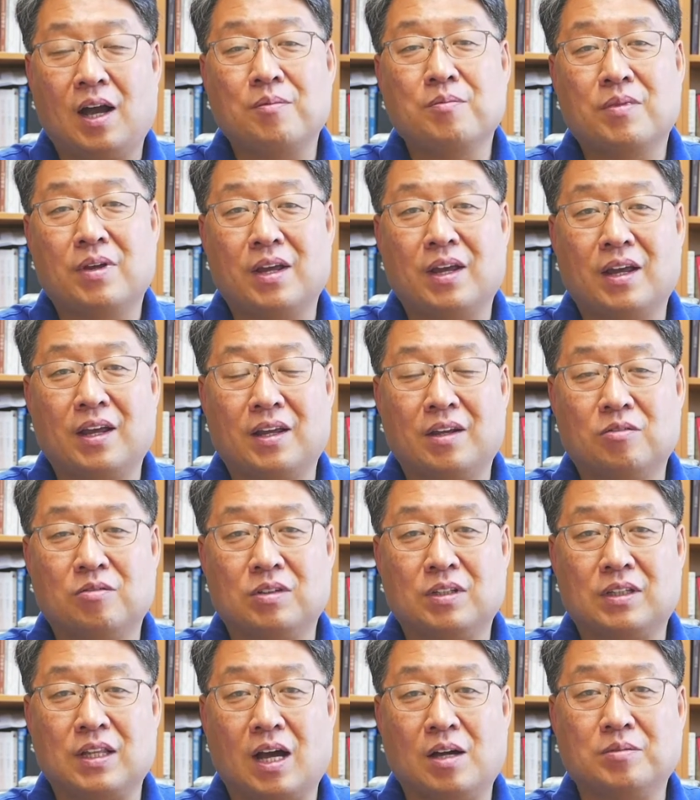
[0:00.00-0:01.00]
함께
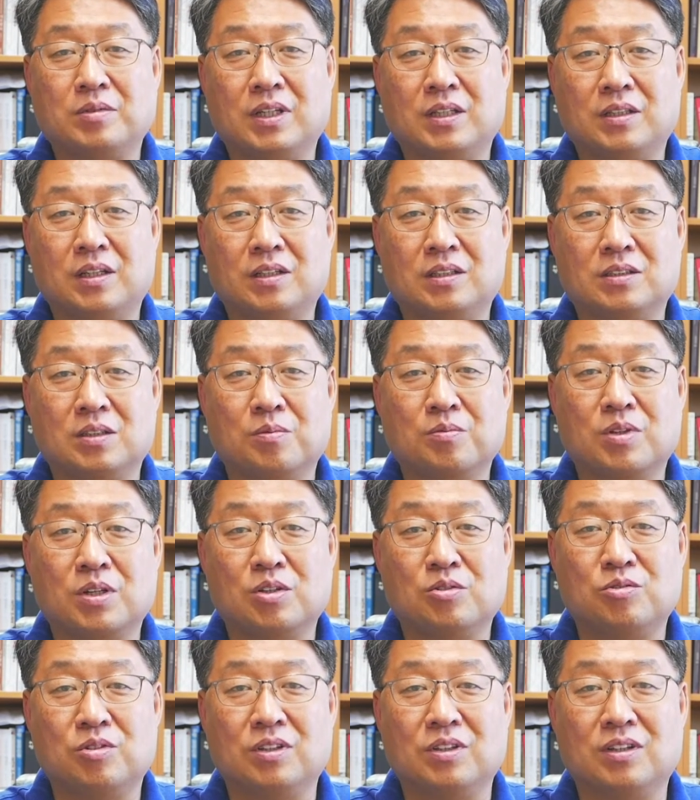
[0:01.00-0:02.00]
우리 다음 세대를
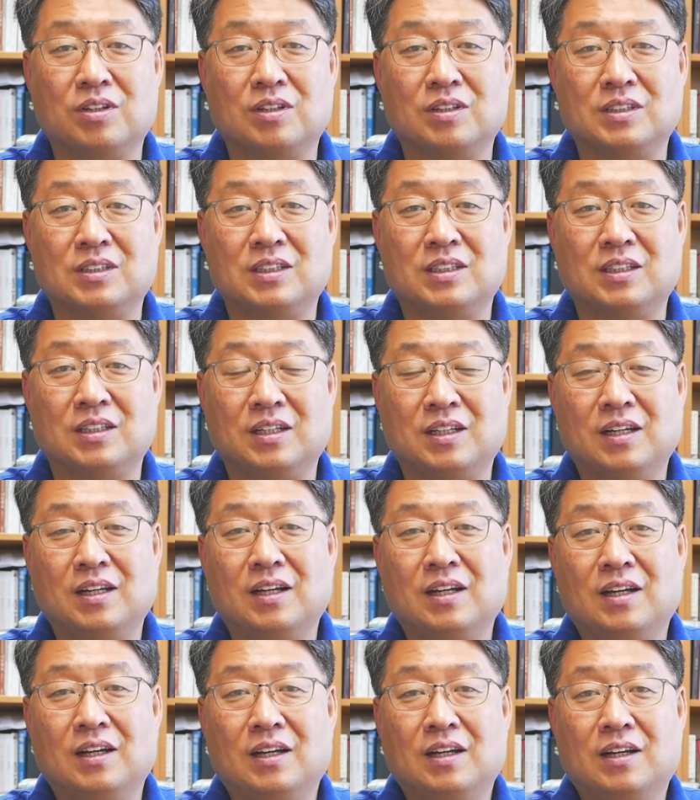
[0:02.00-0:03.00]
섬길 수 있는
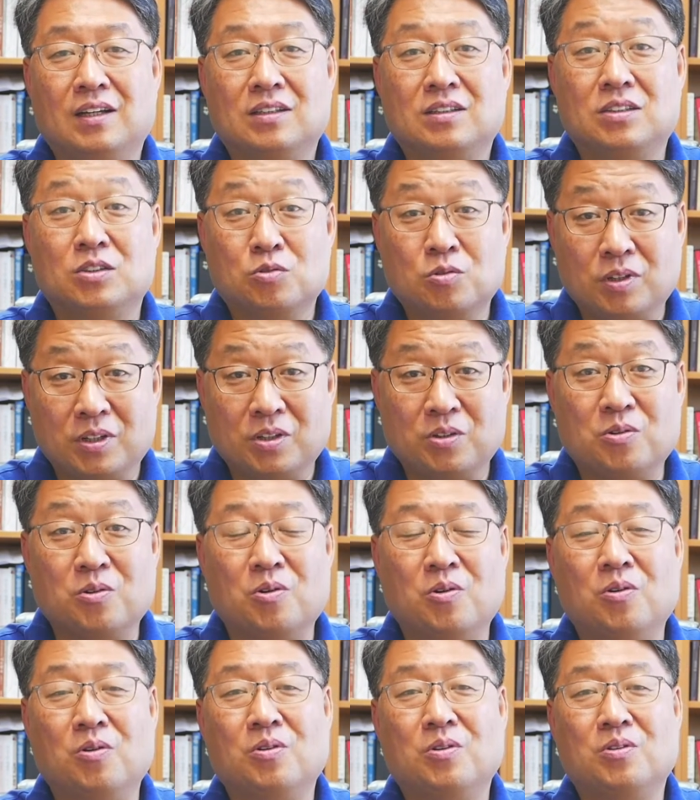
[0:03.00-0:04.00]
것이
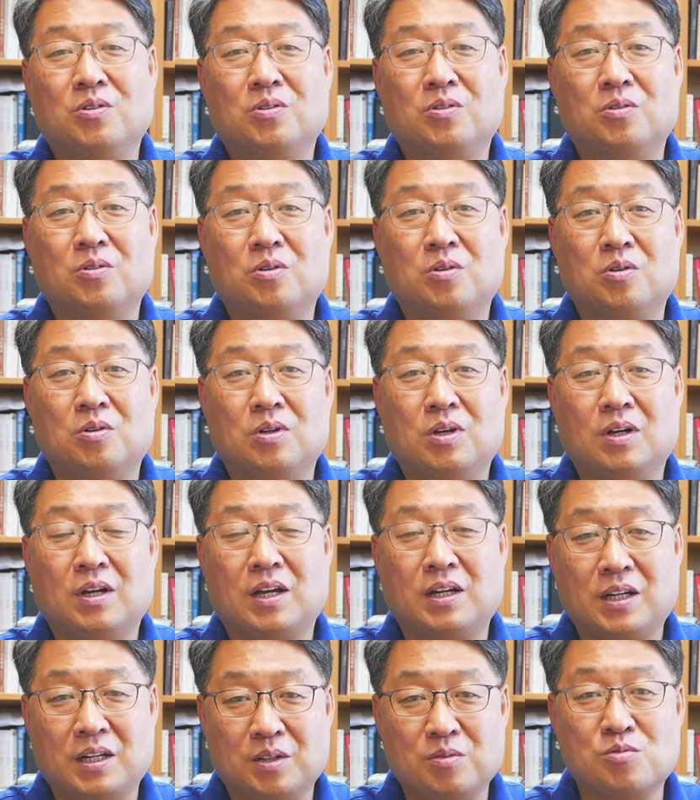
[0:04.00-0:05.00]
특권이고 또
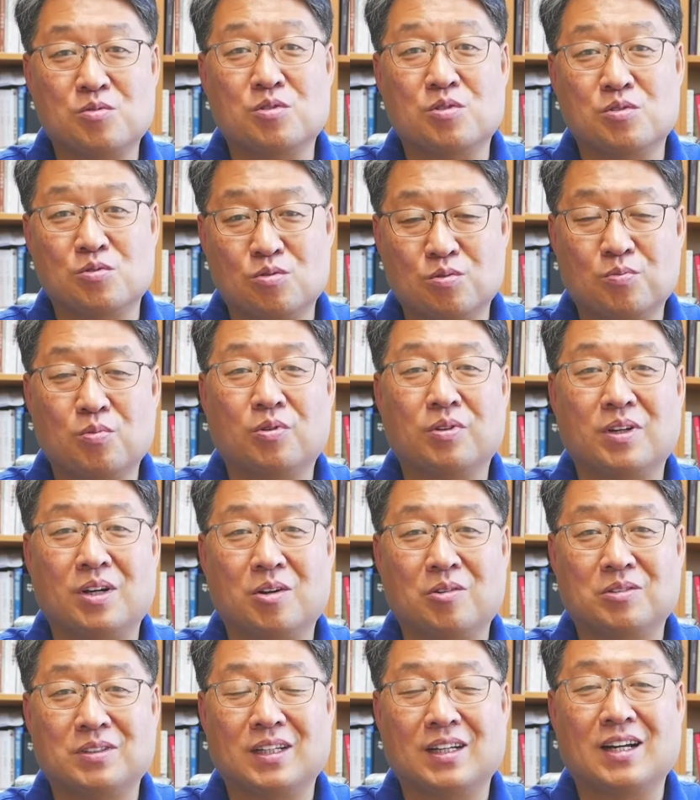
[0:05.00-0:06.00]
하나님 주신
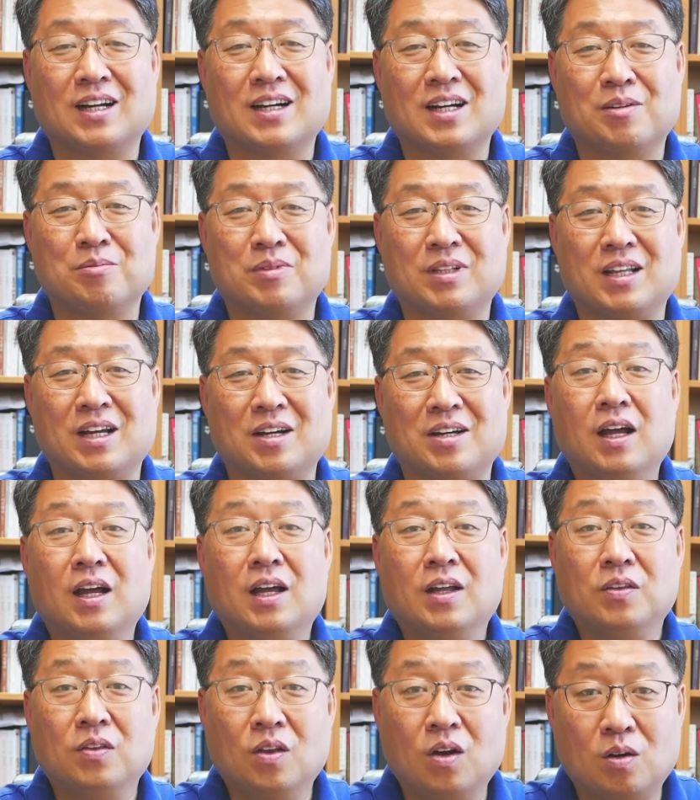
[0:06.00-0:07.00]
축복이라고 생각합니다.
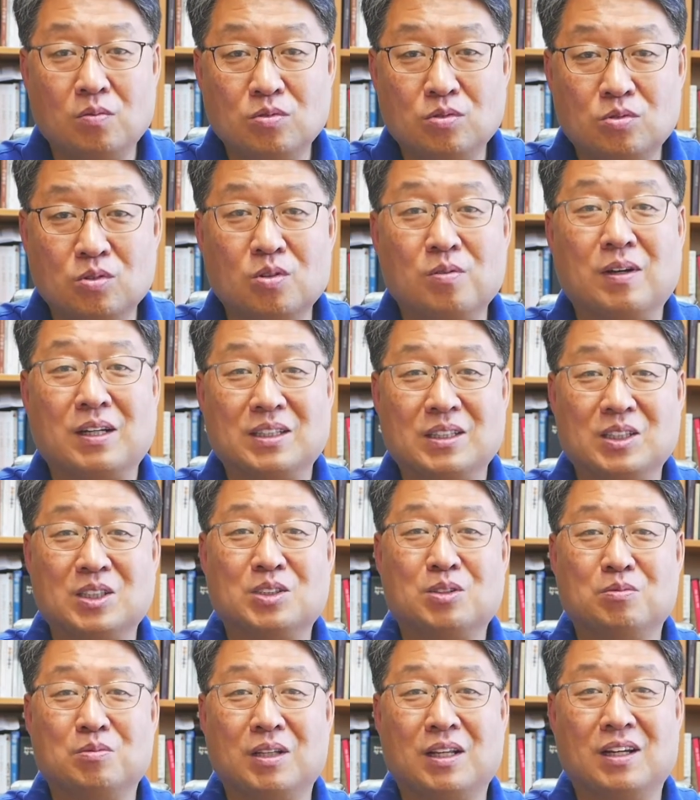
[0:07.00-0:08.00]
너무 수고
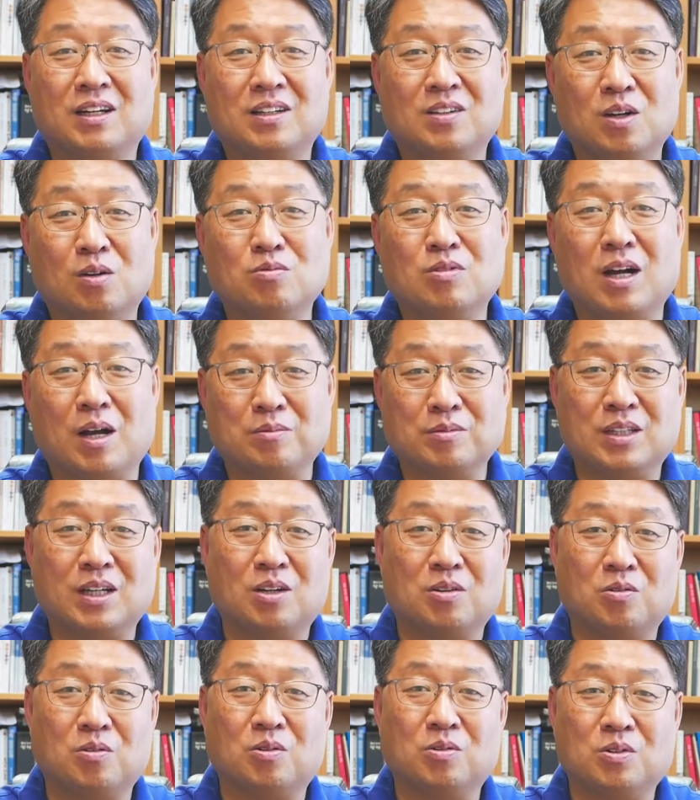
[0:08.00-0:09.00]
많으셨습니다. 너무
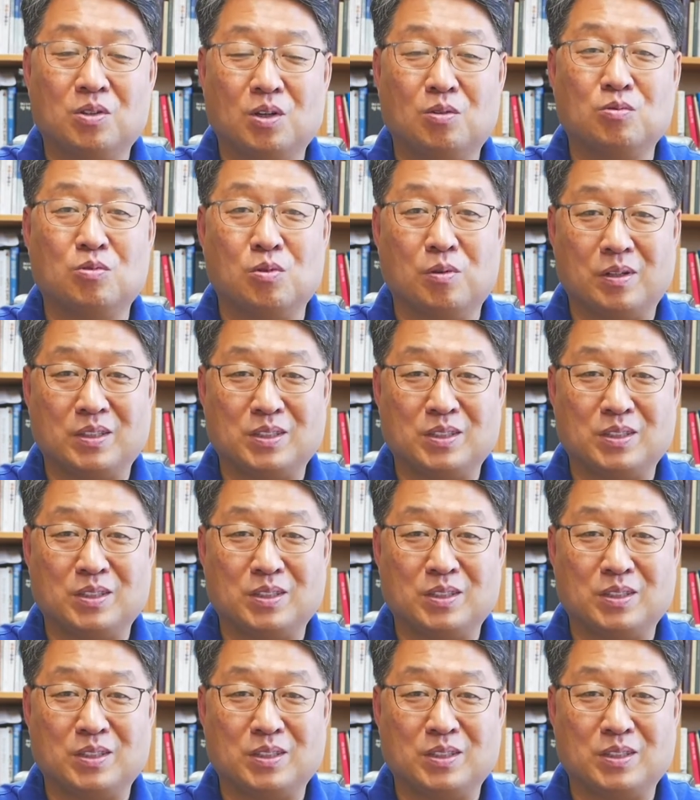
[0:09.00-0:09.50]
감사하고 너무